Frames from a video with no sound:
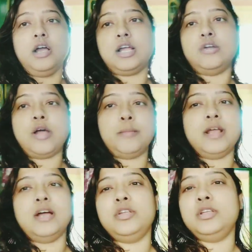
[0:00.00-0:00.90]
কেন
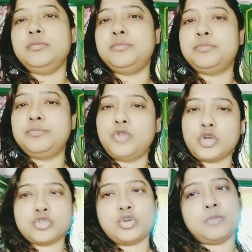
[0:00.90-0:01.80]
আমরা ওই
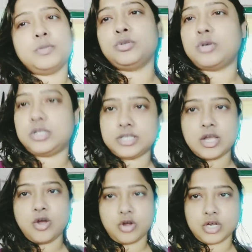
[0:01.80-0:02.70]
দর্শকর্মার দোকান থেকে
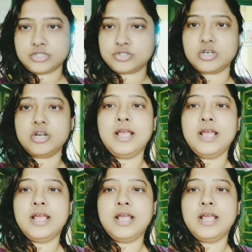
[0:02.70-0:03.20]
গঙ্গার জল